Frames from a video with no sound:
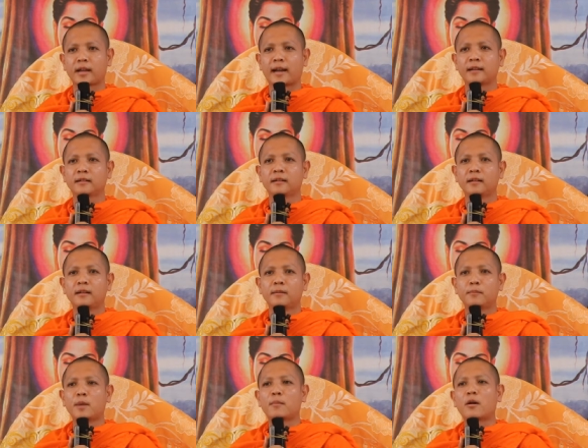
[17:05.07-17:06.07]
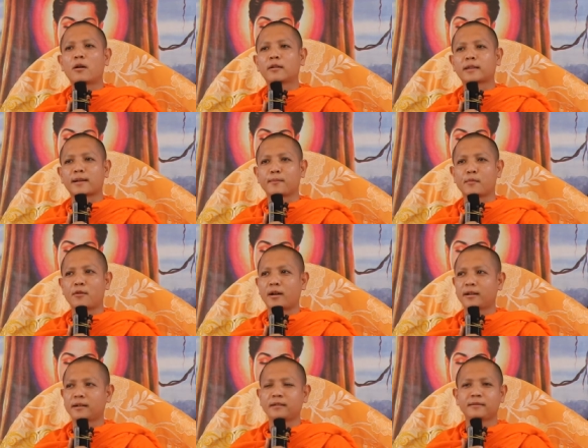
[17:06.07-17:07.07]
chăn bò sạch
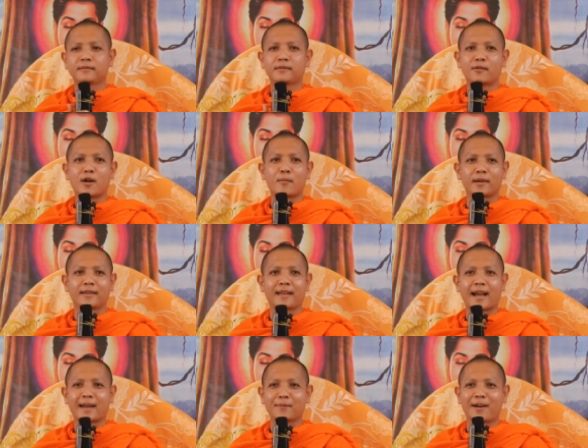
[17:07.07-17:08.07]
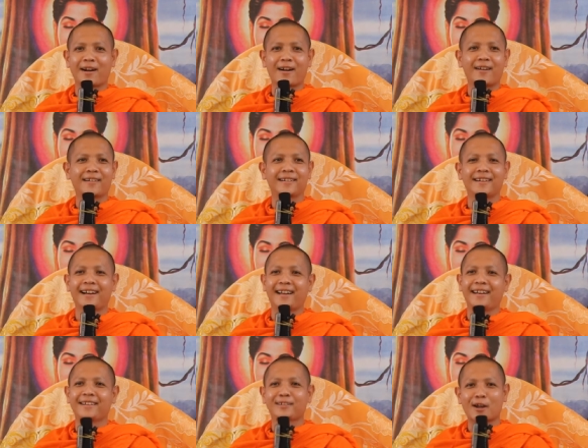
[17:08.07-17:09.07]
mòn nắng oa mà chan mà on à
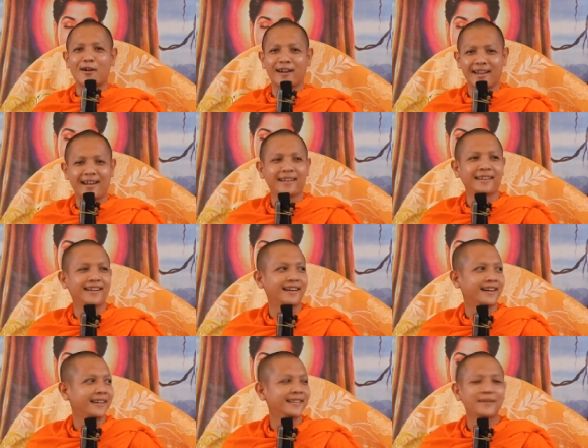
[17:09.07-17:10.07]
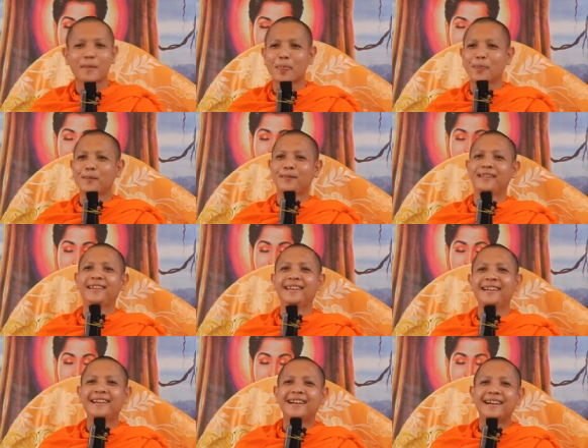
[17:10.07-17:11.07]
lấy chồng theo tí đấy
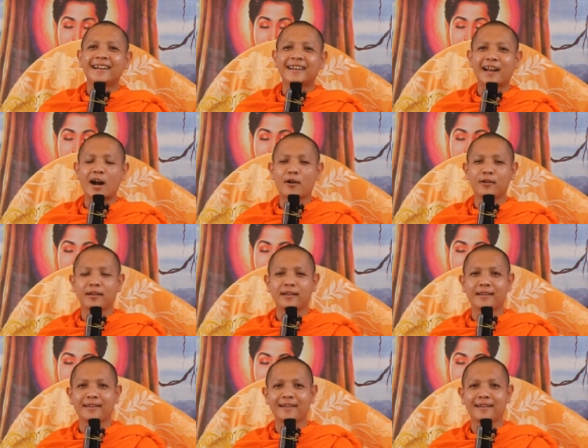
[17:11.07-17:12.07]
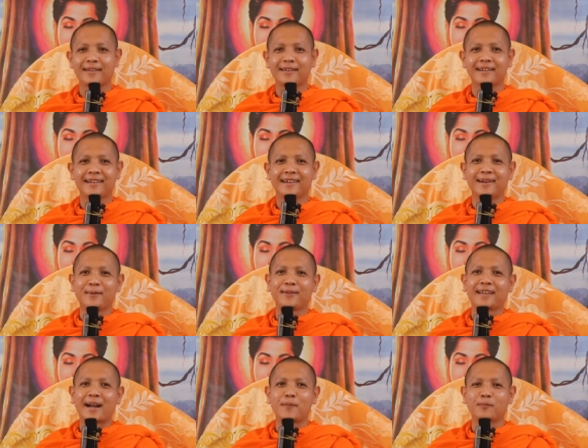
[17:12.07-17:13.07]
đòi
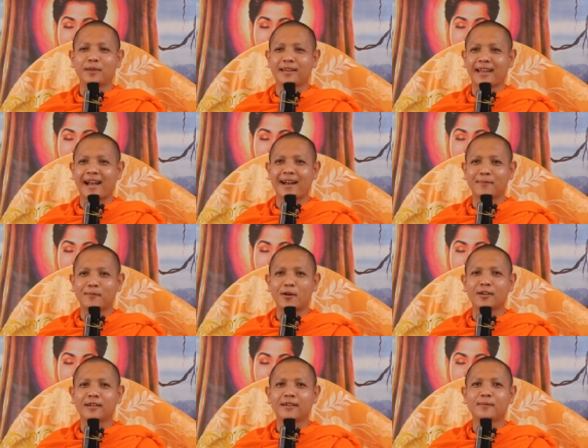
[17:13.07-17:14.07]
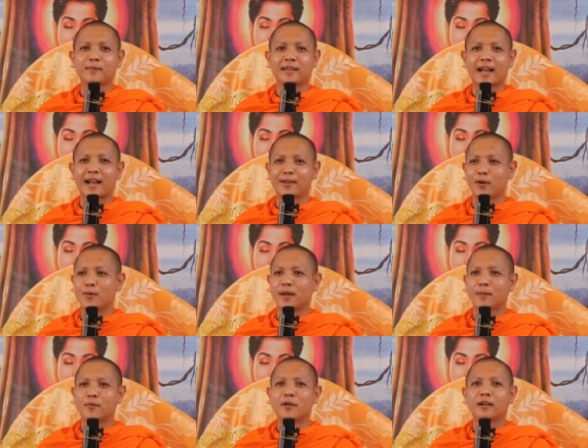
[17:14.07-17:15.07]
chăm mà cha bọn nắng mà cha nhôm
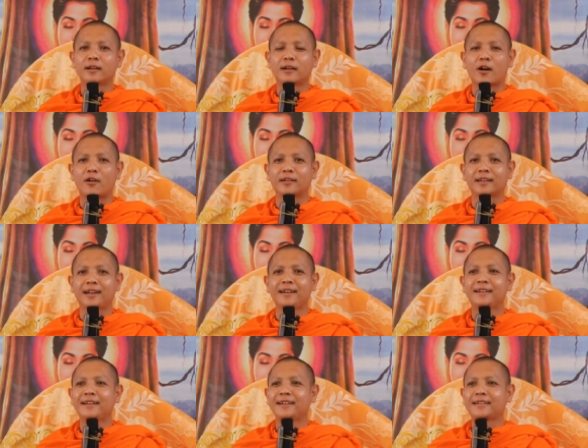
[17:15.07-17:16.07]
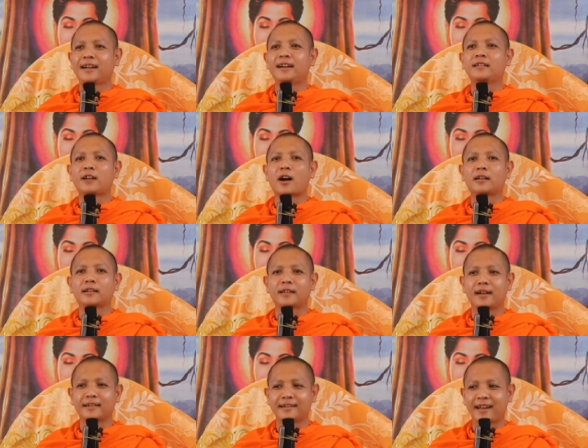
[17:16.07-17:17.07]
nè muốn nắng kho tới nơi nọ được
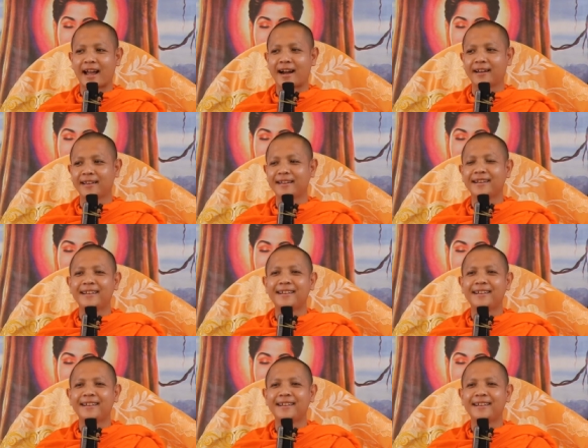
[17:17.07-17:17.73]
tới nơi lại